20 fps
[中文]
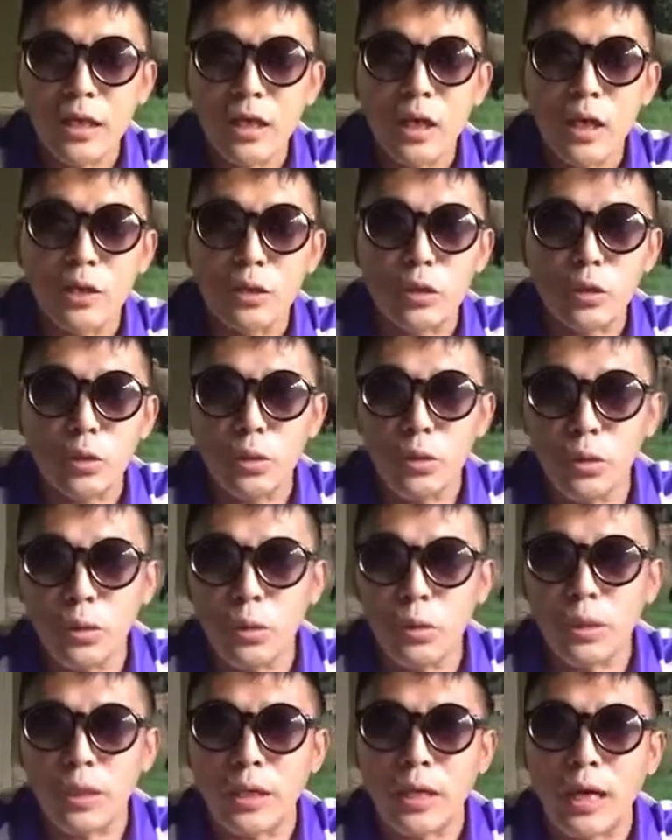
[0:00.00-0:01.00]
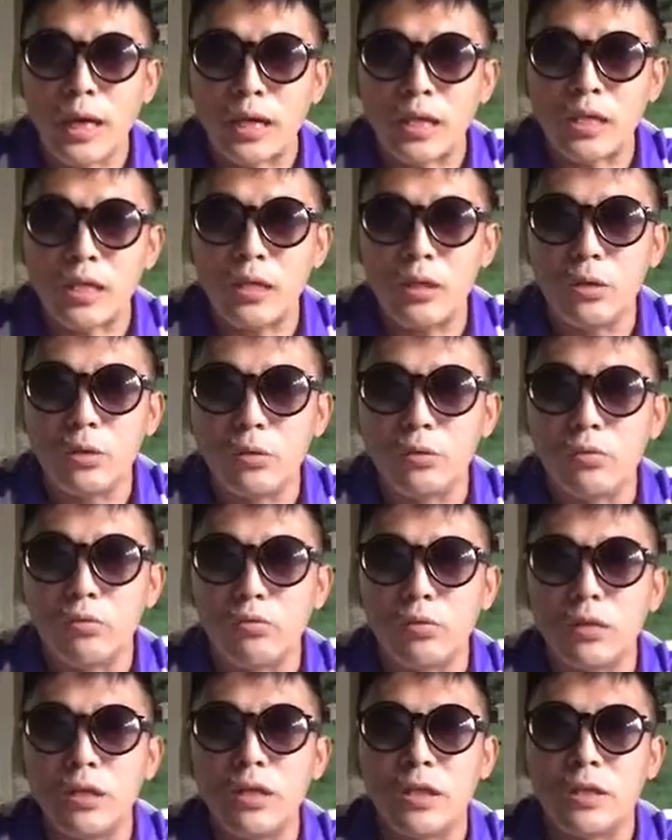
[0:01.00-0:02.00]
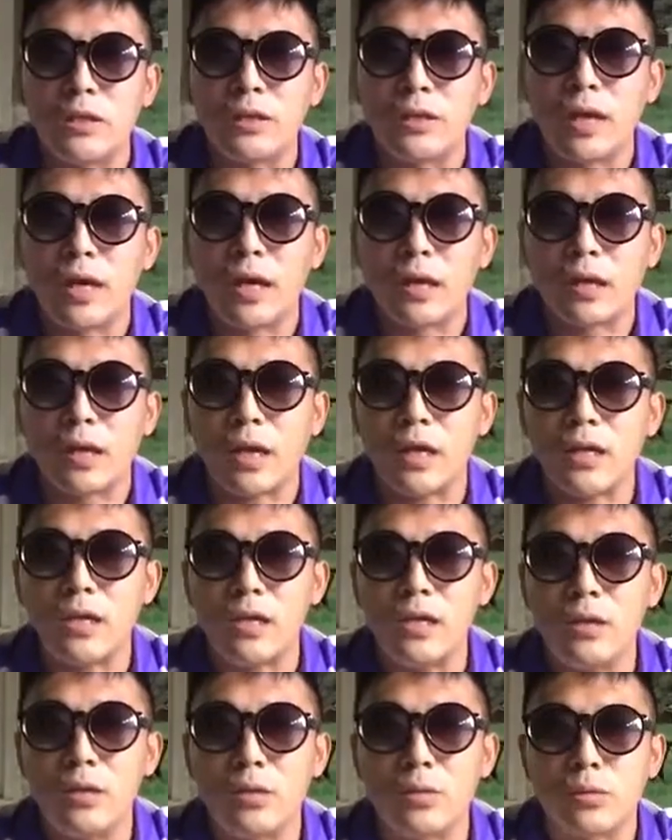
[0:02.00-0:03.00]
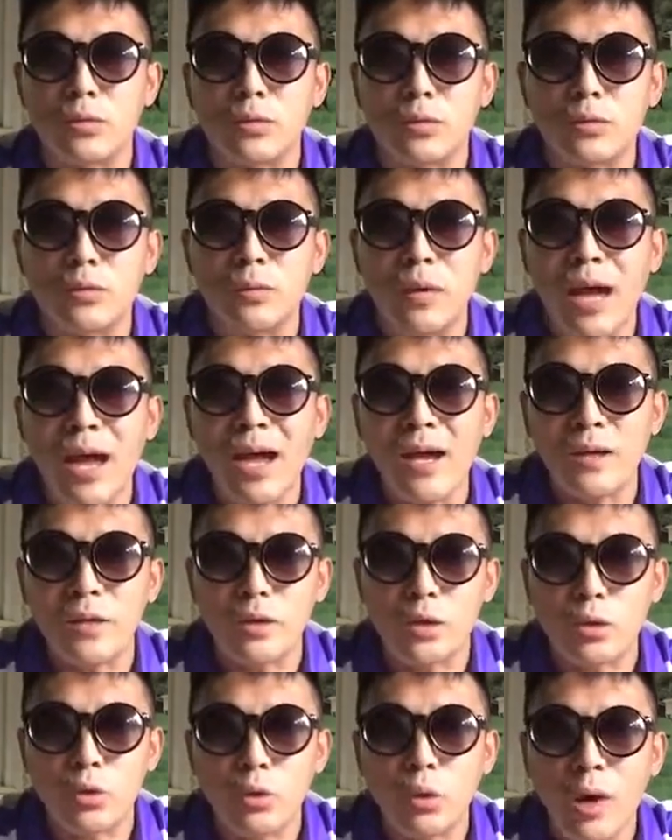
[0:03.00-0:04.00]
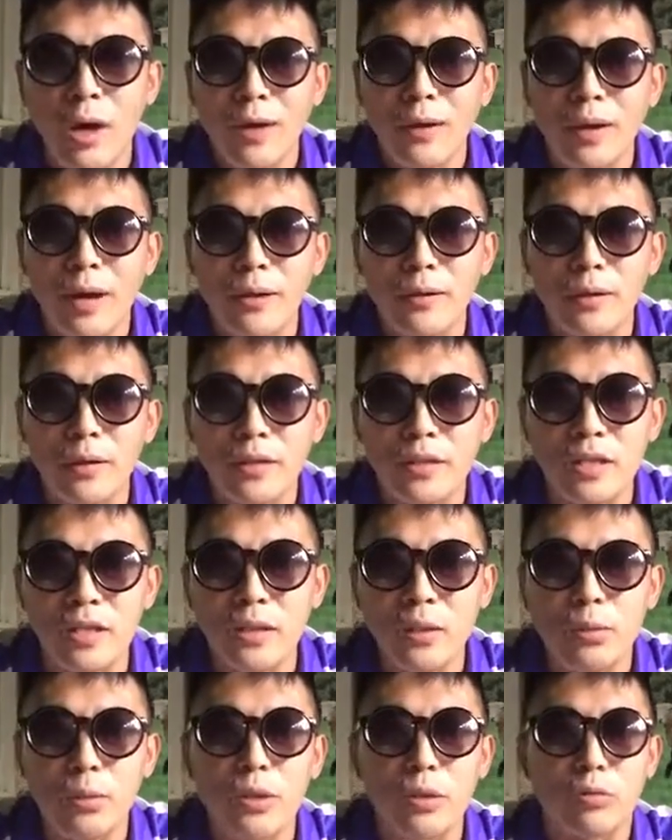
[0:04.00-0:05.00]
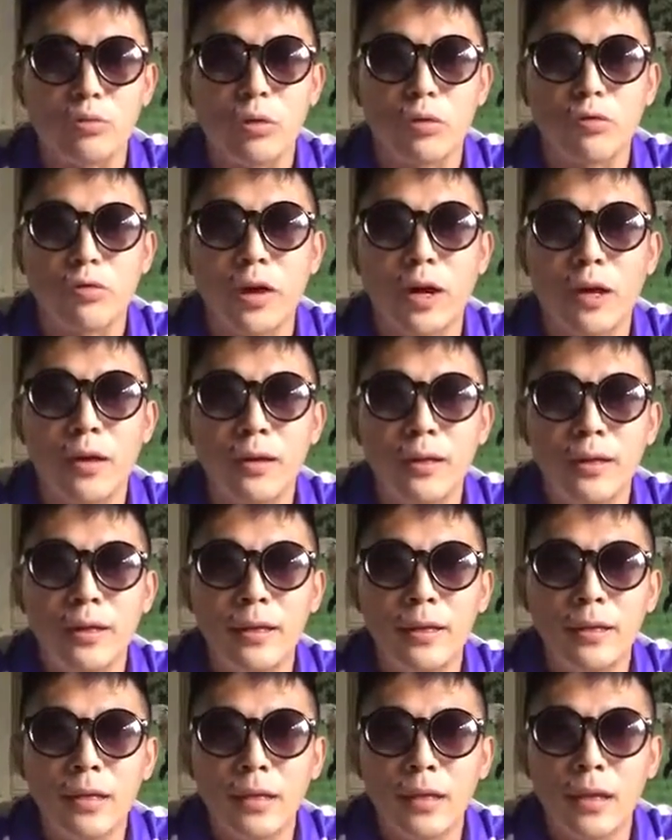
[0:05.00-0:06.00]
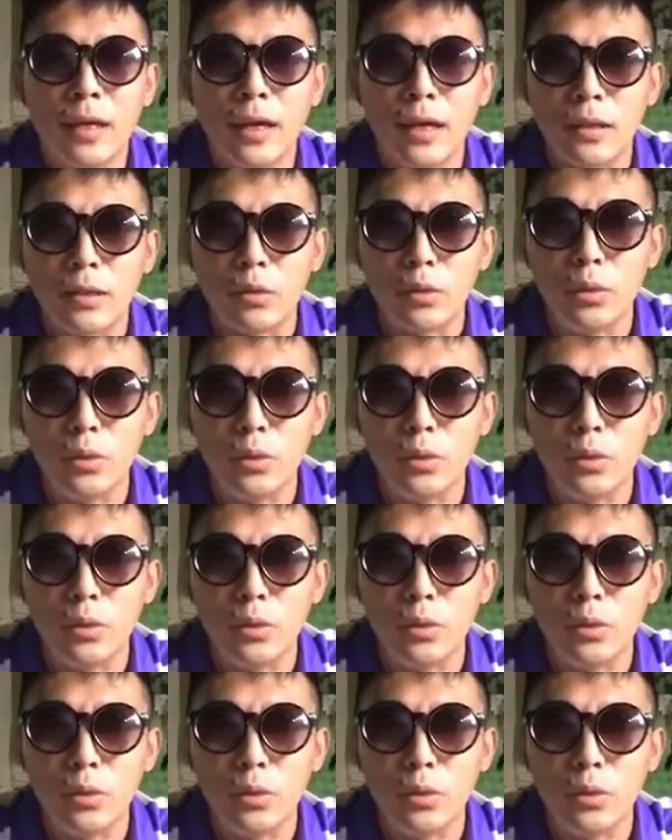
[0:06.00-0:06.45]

呃，军队呀是一种武力啊，它是一种按说按照正规的说法啊，